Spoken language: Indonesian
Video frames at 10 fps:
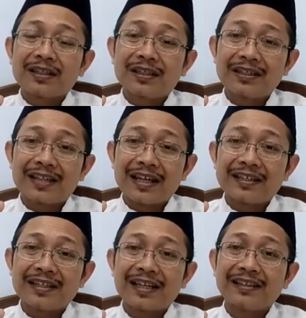kita
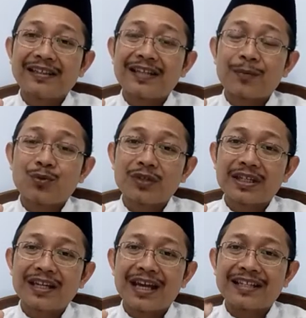ini kan tidak
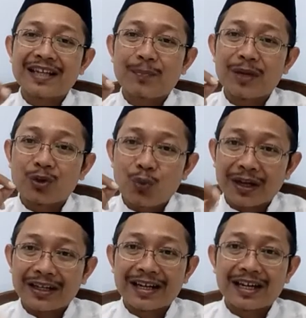mungkin hanya
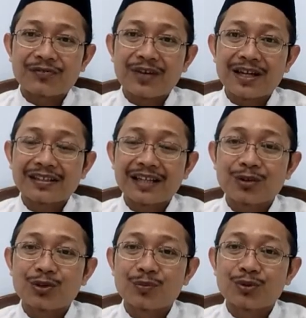mengeluarkan nafas
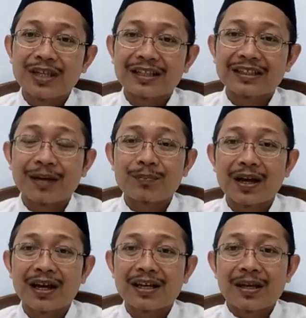lalu kemudian
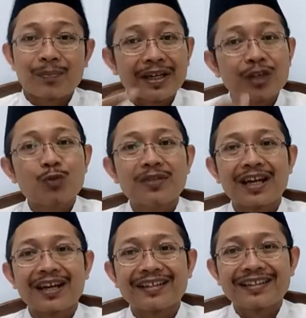tanpa
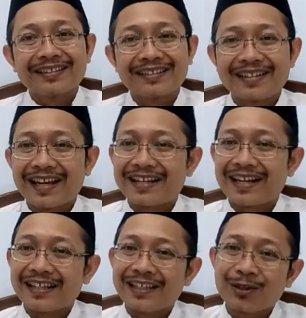menghirupnya. Jadi ada
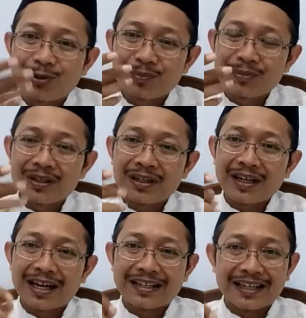hirup,
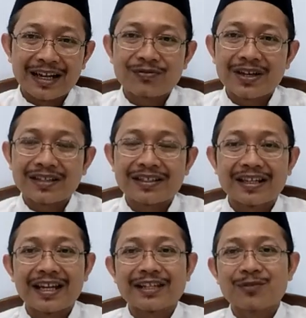ada nafas dan
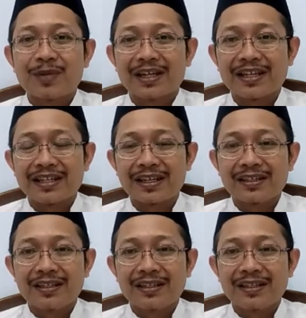lain sebagainya.